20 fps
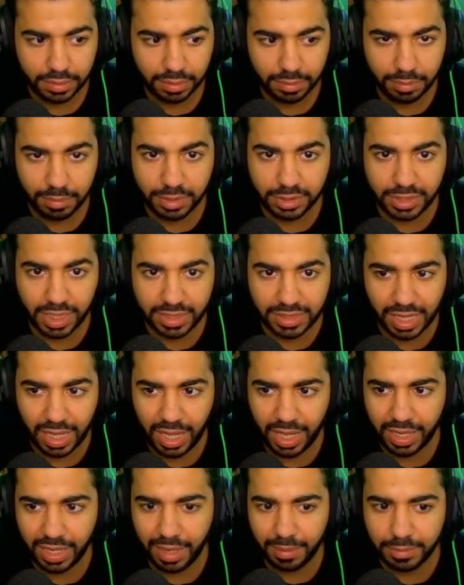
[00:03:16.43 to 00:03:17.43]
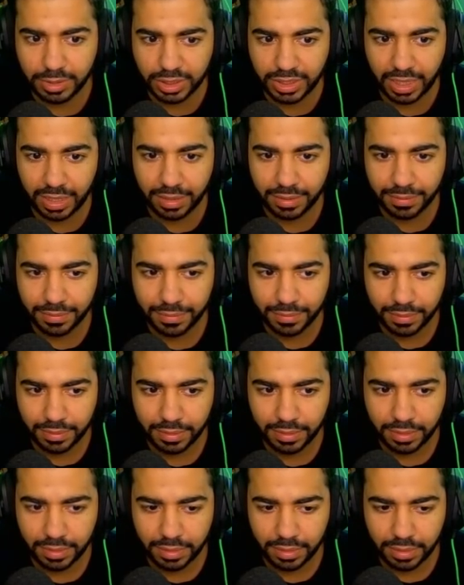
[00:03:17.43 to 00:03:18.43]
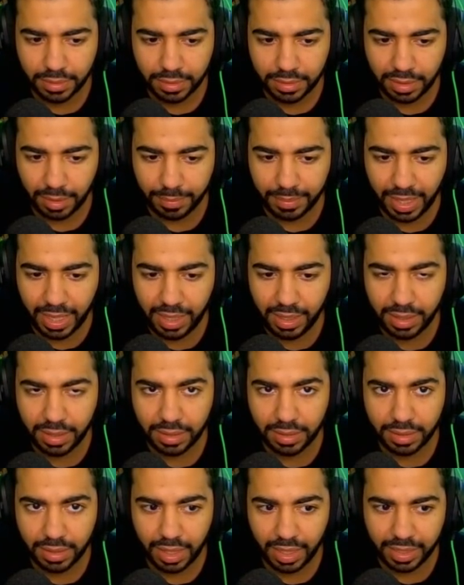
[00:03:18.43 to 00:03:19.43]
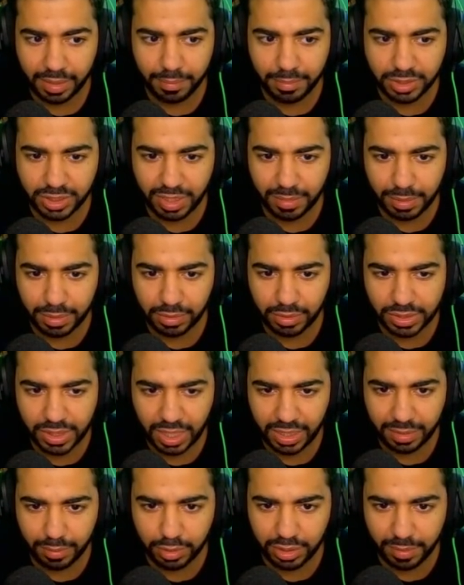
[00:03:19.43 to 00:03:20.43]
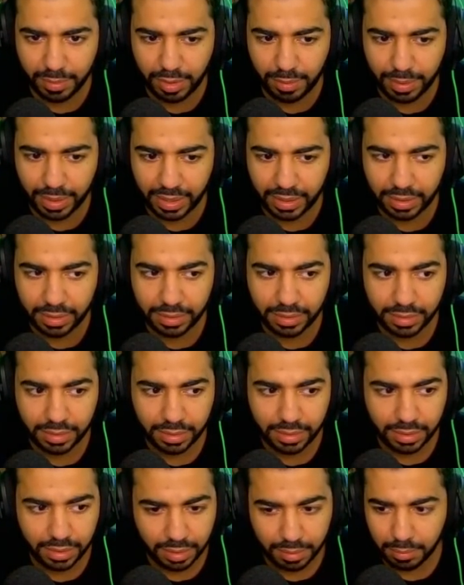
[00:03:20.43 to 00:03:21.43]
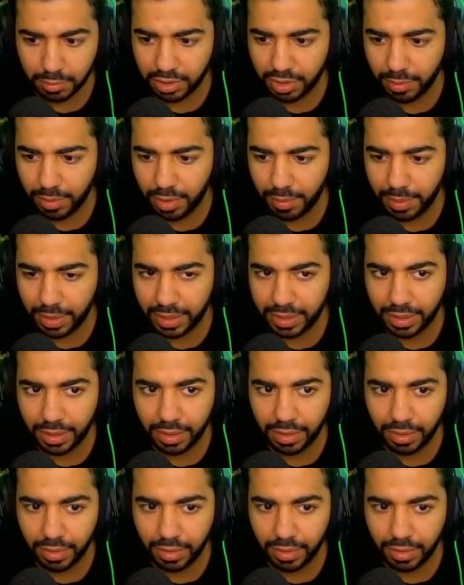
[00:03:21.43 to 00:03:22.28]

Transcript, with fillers: مش ده صح؟ لا مش ده طب ده اكيد مش ده برضه صح؟ ده متنا منه قبل كده متنا منه قبل كده اه